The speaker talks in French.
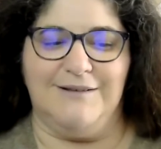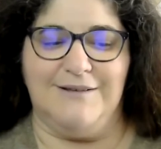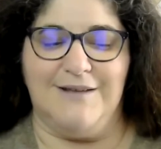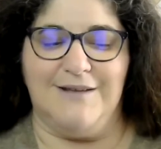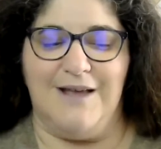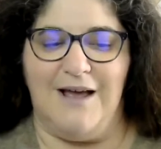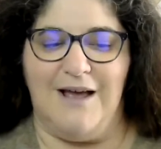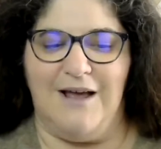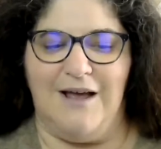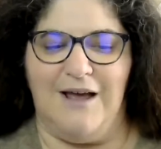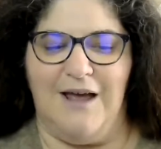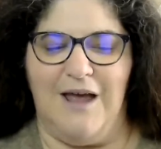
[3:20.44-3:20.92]

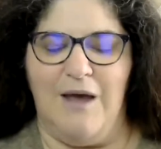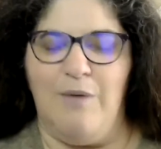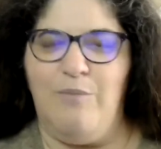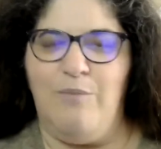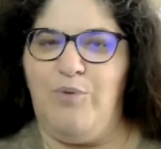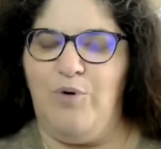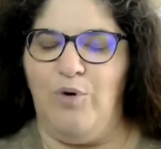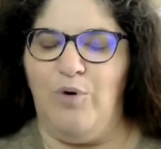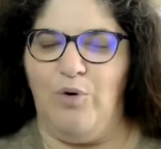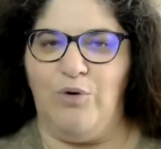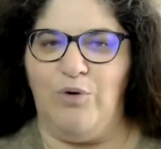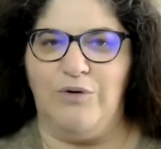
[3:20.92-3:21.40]
ça
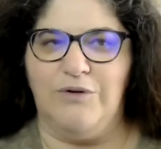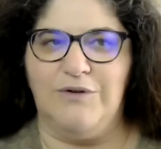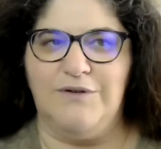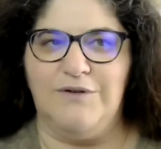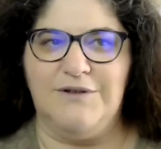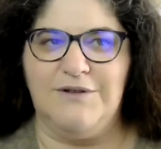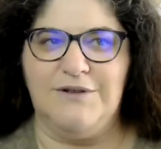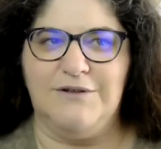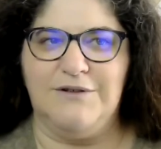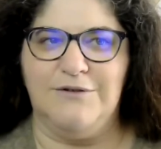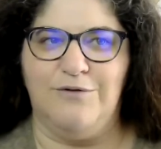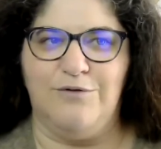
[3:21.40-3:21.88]

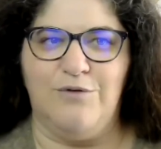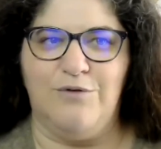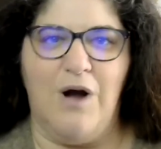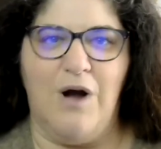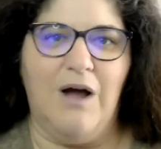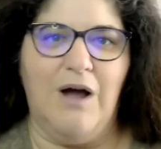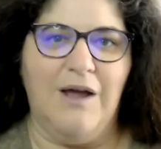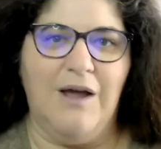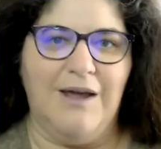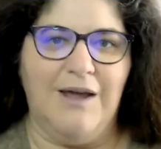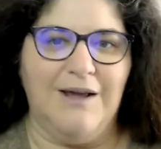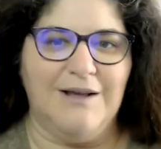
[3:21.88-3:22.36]
implose,
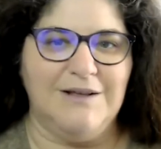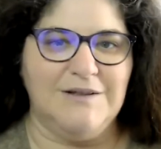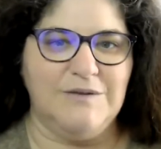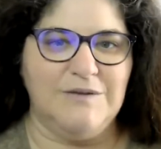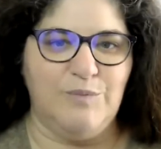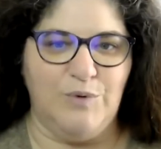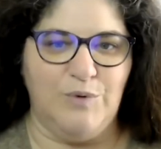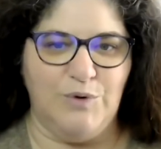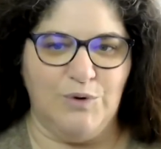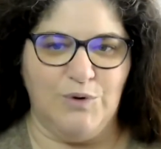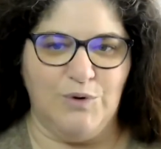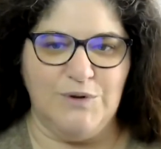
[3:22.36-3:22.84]
voire
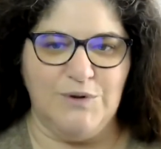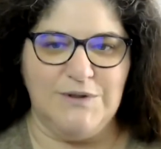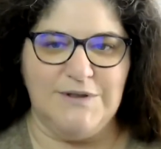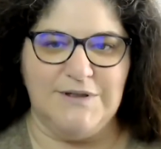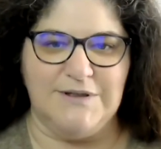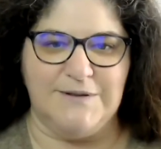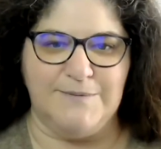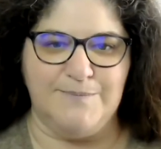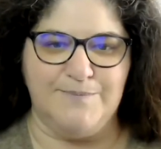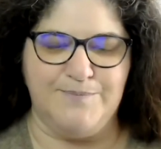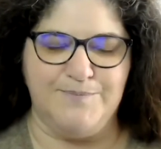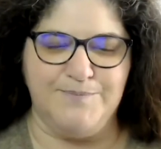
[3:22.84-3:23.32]

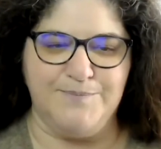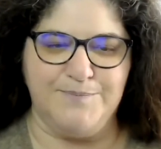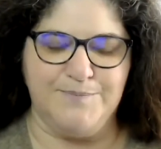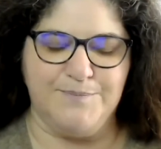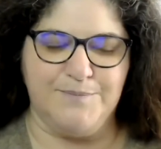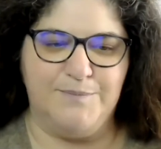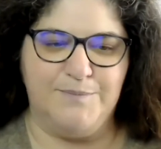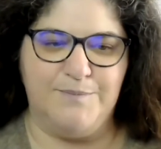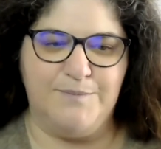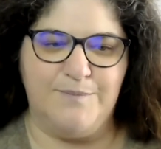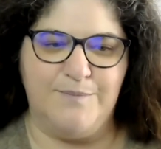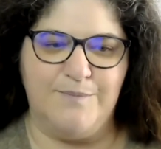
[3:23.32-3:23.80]
explose,
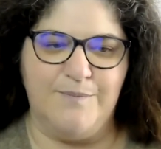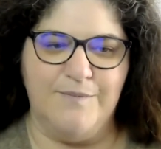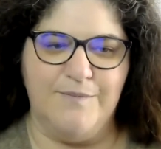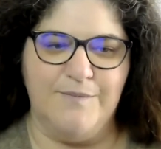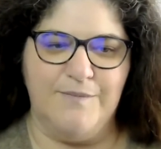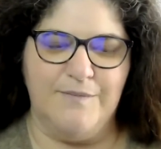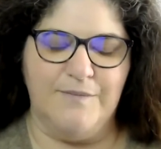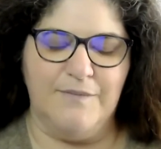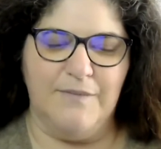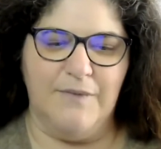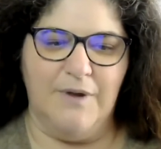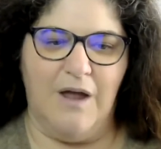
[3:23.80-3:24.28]

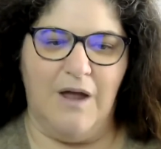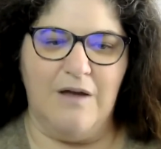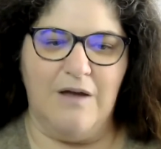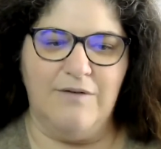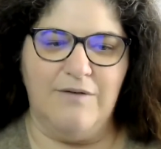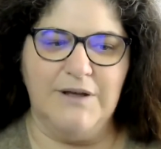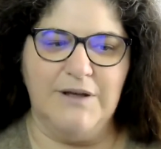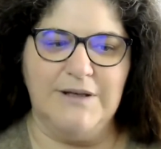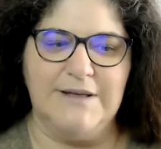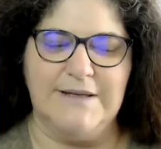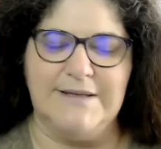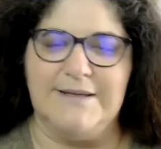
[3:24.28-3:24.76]

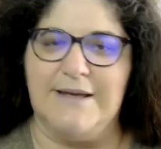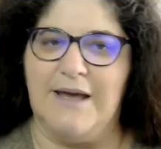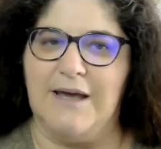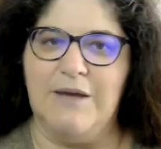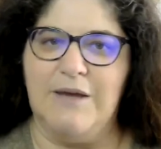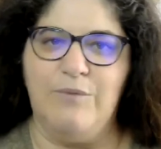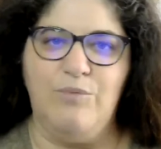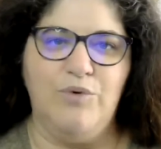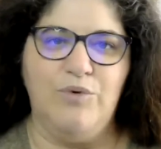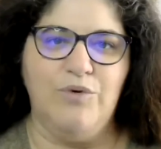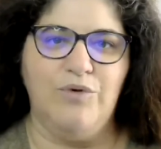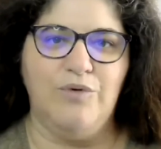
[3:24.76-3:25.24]
avec des
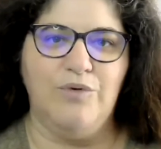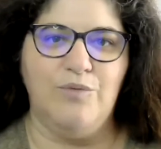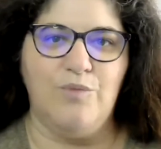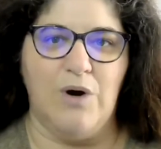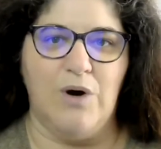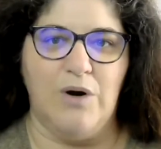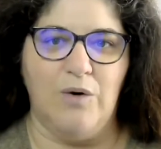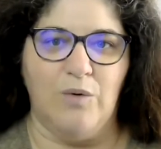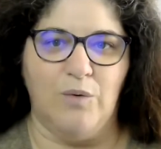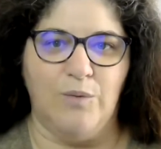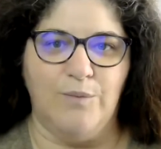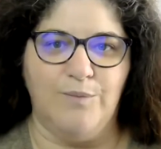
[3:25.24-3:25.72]
arrêts plus ou
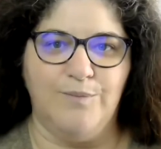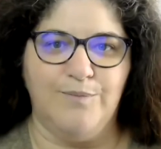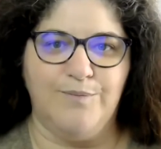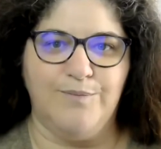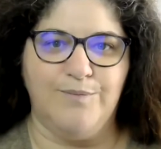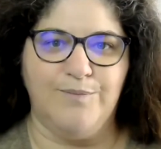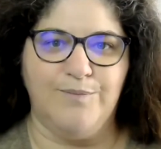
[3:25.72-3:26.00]
moins longs.